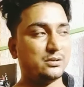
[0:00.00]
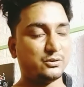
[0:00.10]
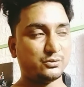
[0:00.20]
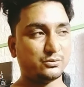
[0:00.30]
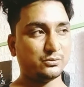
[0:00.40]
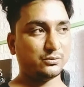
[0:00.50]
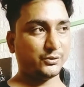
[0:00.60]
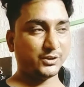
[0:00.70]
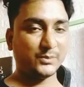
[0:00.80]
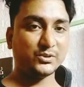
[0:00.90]
जो
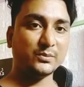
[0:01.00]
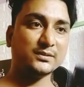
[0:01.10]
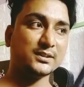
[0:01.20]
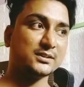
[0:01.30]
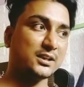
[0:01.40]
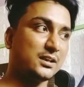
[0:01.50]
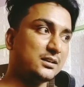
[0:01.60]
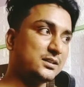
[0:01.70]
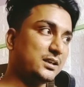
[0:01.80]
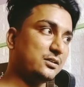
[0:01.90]
सी में सत्रह
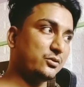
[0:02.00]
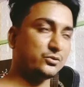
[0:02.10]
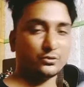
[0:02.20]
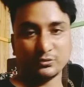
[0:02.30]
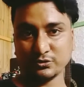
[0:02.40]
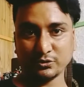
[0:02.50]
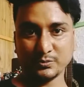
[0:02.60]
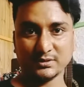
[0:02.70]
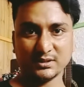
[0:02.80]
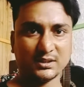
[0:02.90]
हज़ार नौ सौ कुछ
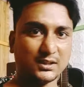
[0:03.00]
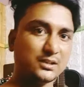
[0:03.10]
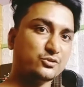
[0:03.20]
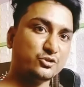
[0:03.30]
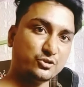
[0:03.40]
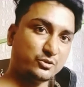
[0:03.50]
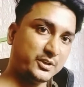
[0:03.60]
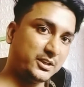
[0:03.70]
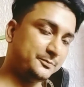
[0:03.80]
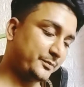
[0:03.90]
रुपये सत्रह हज़ार कुछ रुपये
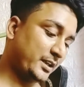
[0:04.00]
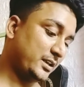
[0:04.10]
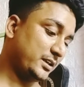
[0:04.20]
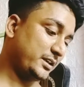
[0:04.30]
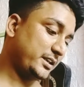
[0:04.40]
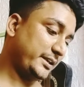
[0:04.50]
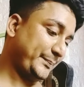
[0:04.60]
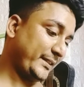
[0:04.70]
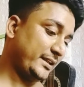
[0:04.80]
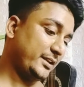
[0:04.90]
था ठीक है
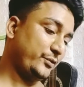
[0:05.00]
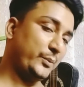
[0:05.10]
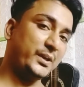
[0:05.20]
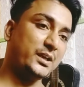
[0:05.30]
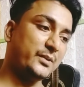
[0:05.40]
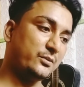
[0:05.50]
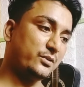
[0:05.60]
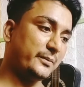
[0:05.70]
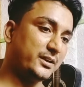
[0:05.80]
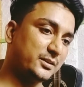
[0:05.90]
फिर मैं क्या मैंने
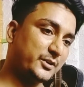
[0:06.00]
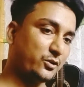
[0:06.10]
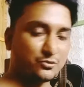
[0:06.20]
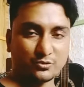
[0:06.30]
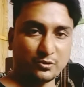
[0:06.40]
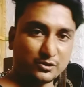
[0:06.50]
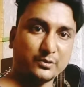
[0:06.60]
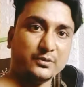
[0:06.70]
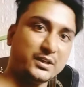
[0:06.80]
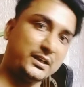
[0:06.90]
बोला भैया से मैं कॉस्ट टू कॉस्ट
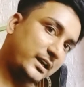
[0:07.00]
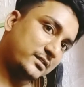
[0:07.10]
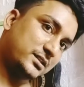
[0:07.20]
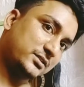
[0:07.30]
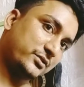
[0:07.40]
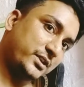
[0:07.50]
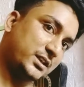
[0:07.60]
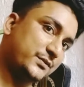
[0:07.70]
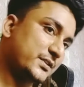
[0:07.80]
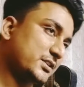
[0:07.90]
पे रेट लेना चाहता हूँ ये
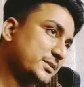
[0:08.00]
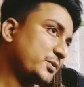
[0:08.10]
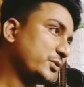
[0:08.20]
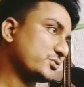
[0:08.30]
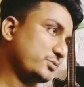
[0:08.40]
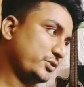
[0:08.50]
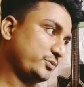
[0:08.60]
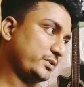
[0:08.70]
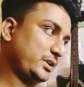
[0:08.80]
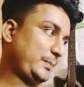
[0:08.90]
कन्फिगेशन कॉस्ट टू
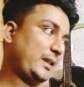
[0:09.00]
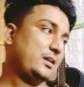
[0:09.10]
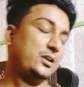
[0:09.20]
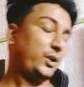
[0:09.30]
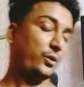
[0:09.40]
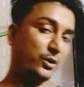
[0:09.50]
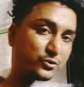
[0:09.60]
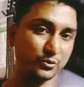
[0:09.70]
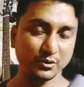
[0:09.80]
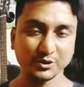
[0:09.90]
कॉस्ट पे गया
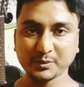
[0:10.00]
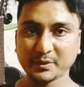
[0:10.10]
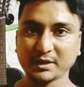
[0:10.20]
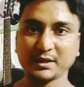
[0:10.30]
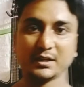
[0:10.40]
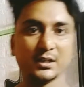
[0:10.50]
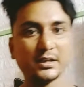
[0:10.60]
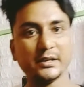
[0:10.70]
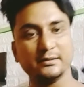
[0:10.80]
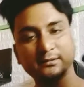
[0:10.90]
कॉस्ट टू कॉस्ट पे मैंने रेट
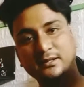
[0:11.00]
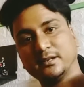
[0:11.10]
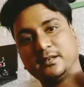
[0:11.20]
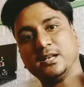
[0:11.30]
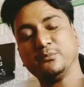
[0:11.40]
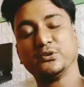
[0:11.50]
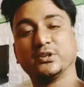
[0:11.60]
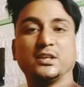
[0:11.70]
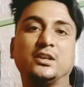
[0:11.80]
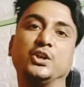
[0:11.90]
लिया गया इसका रेट आप
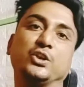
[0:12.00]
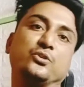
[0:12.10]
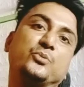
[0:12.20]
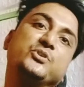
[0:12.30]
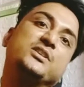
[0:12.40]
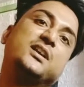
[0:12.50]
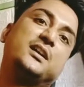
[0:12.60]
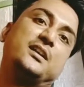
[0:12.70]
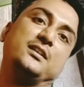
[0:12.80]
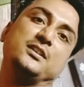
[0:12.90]
यकीन नहीं करोगे मुझे क्या
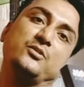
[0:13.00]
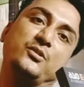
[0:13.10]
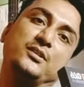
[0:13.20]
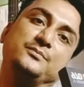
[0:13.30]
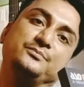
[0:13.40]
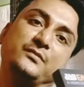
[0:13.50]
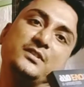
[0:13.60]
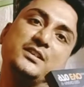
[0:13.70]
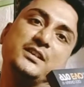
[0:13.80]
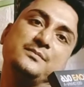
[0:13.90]
रेट दिया उन्होंने
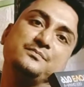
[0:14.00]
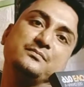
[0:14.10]
ठीक है